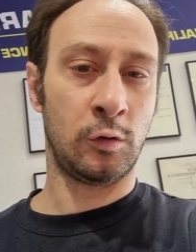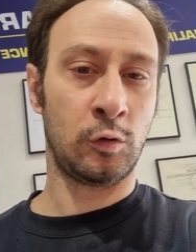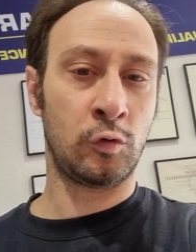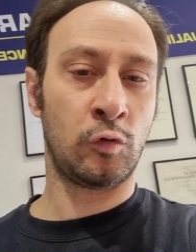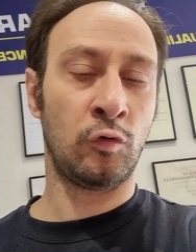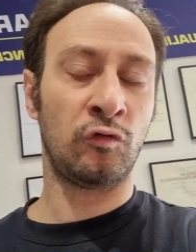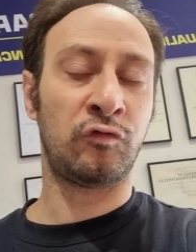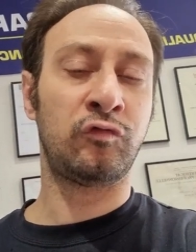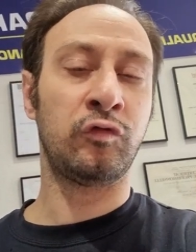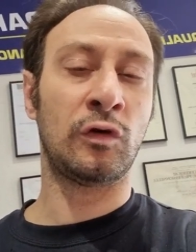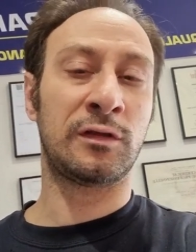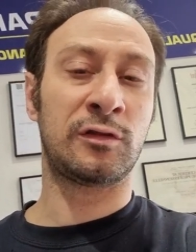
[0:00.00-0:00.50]

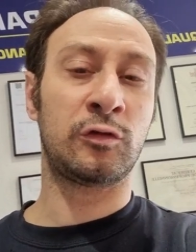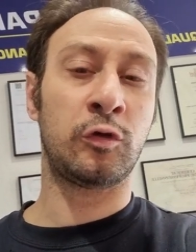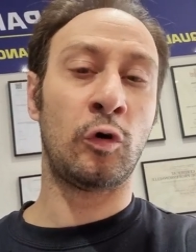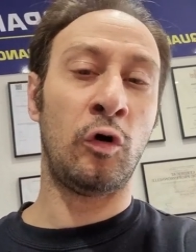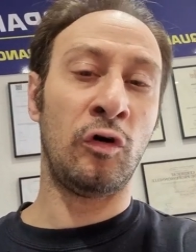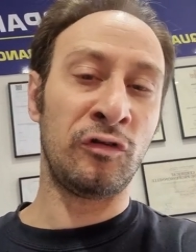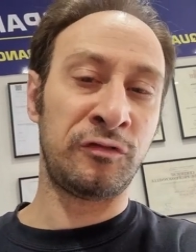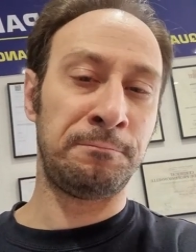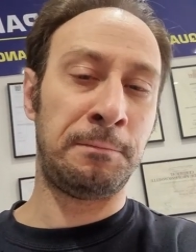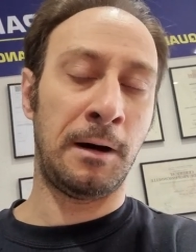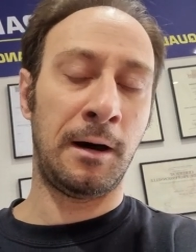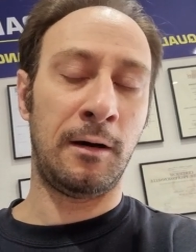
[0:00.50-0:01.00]
qu'on soit
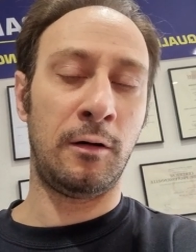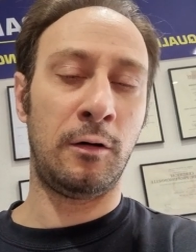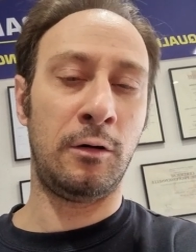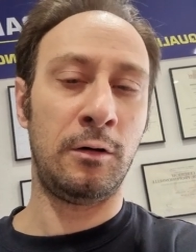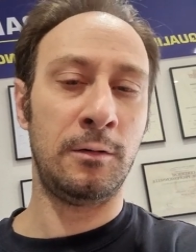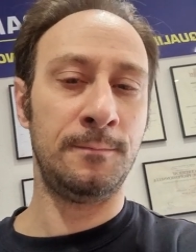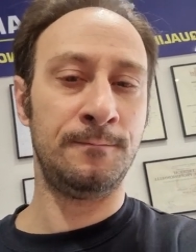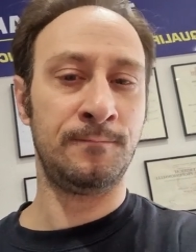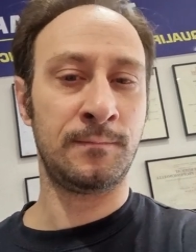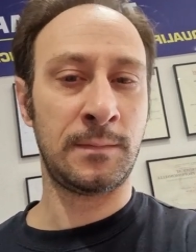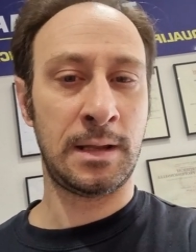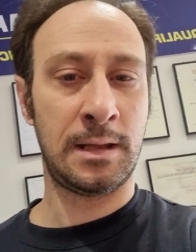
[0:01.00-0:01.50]

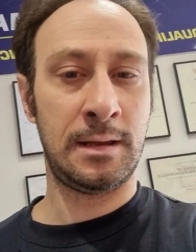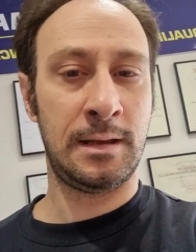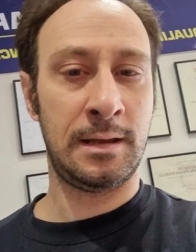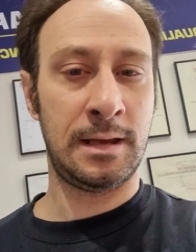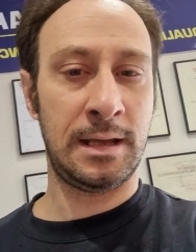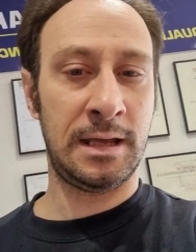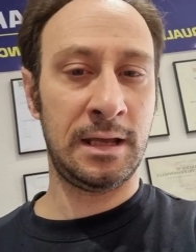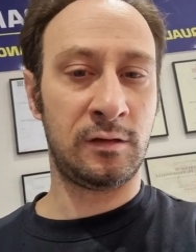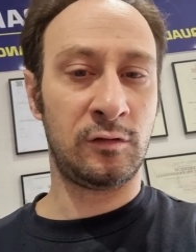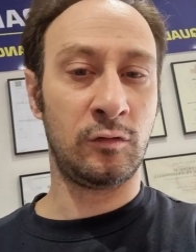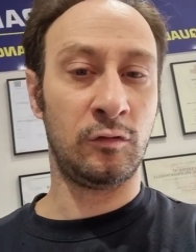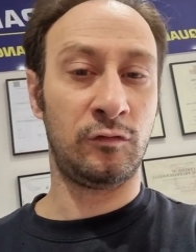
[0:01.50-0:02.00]
transparent
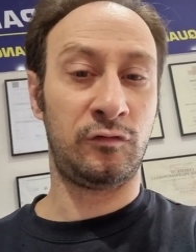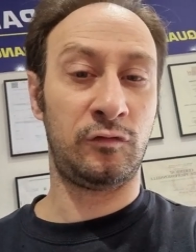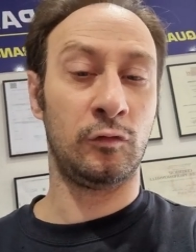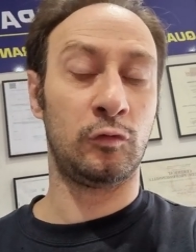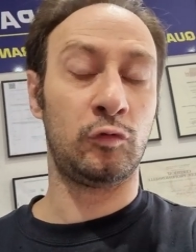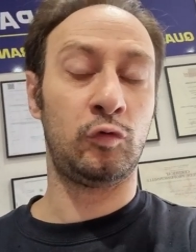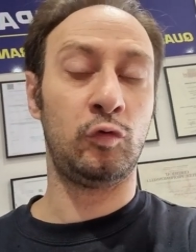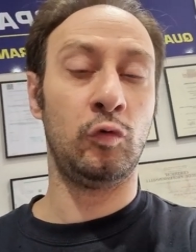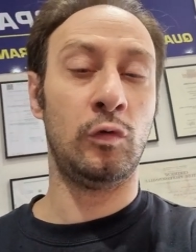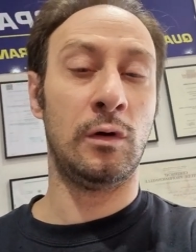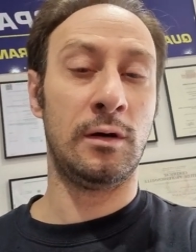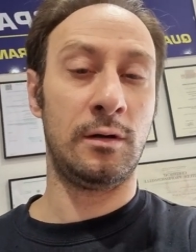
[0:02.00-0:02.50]
et que
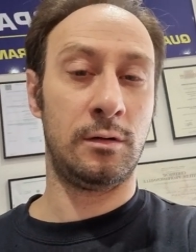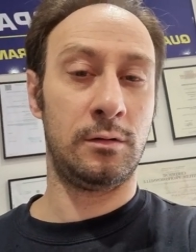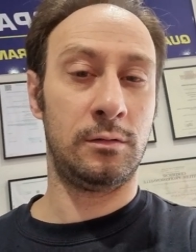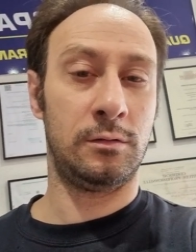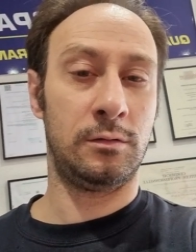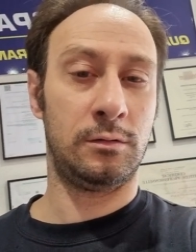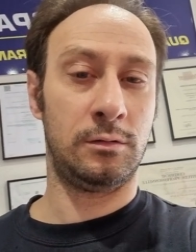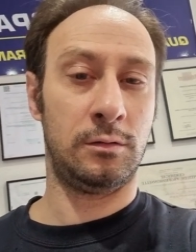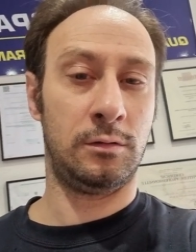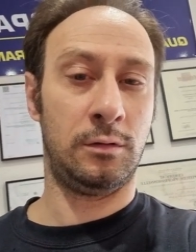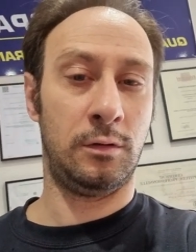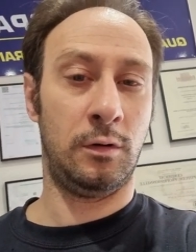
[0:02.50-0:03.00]
surtout
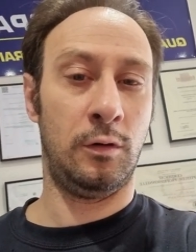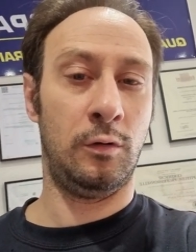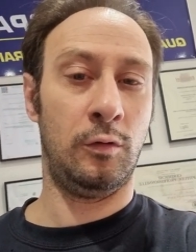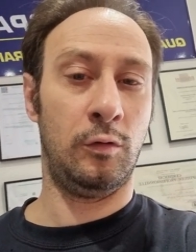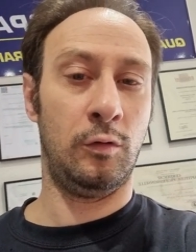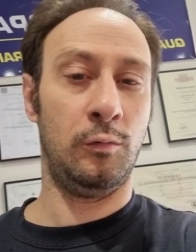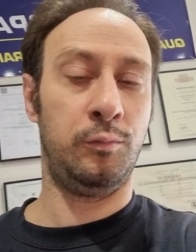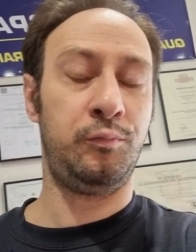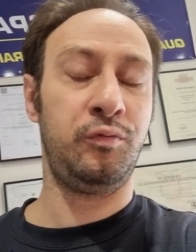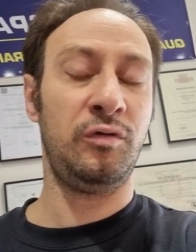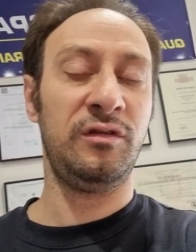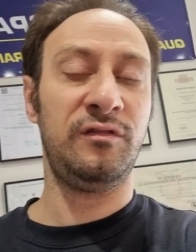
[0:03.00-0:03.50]

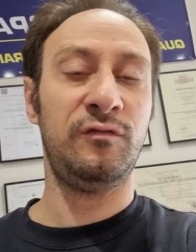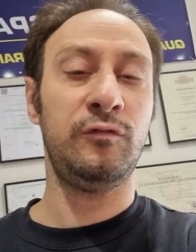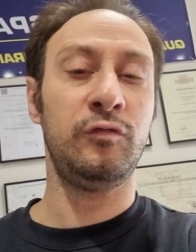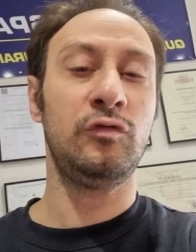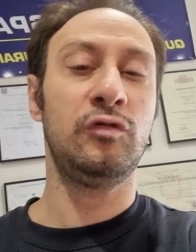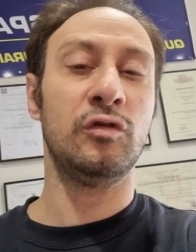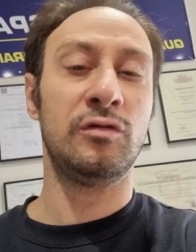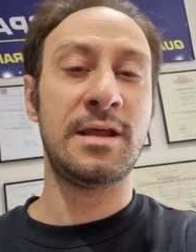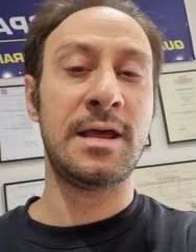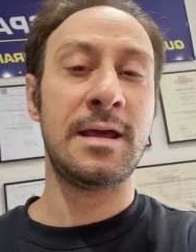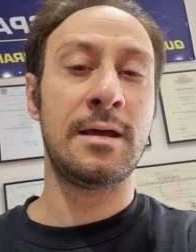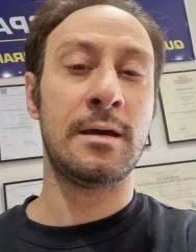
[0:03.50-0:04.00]
puisse vous
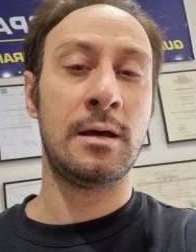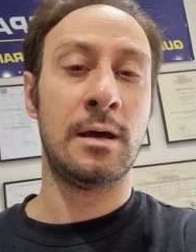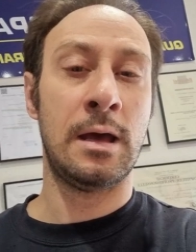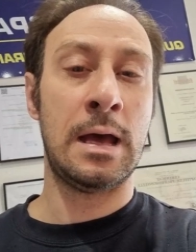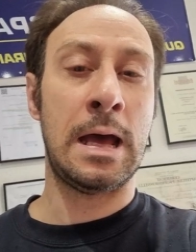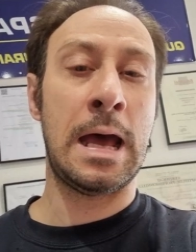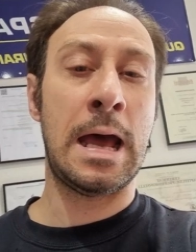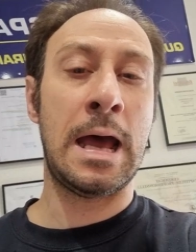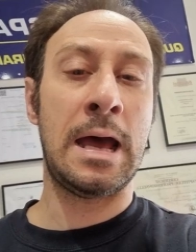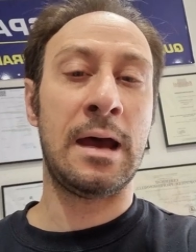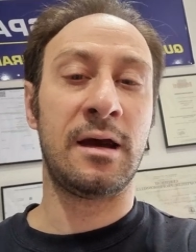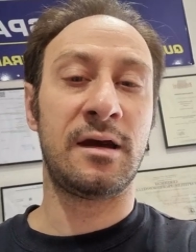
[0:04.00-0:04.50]
donner
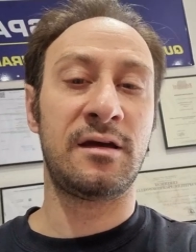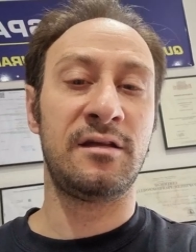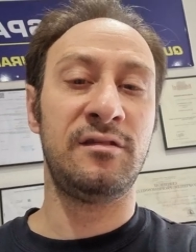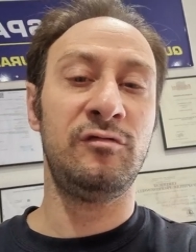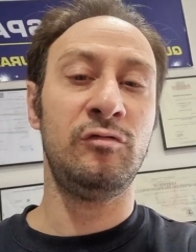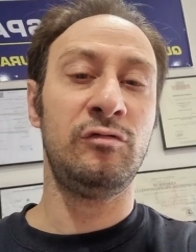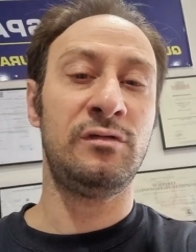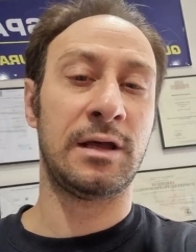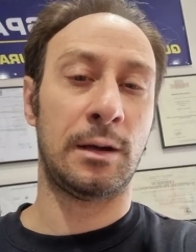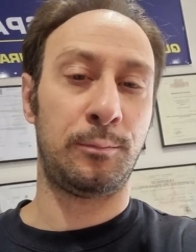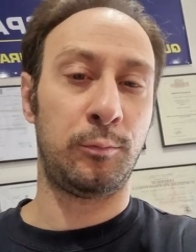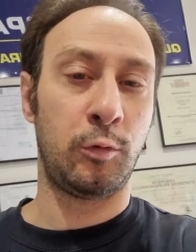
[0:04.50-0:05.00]
un
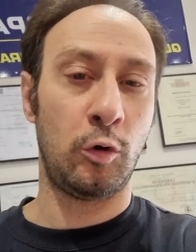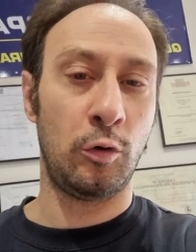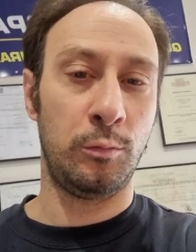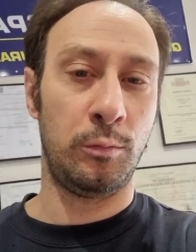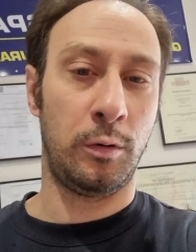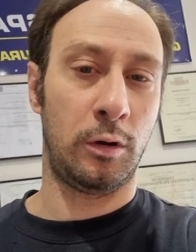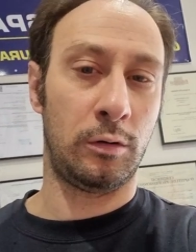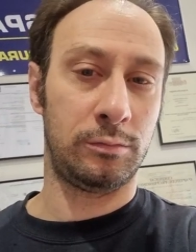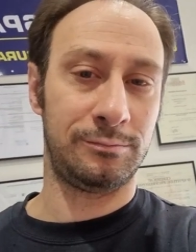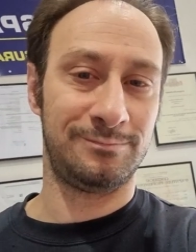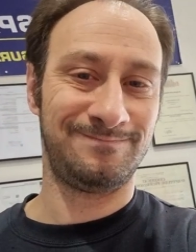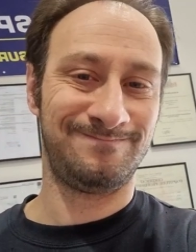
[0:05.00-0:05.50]
résultat
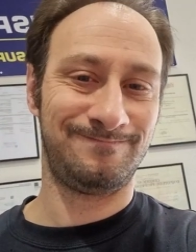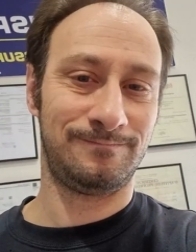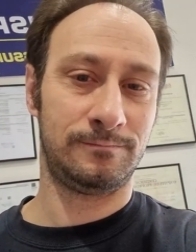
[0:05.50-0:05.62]
probant.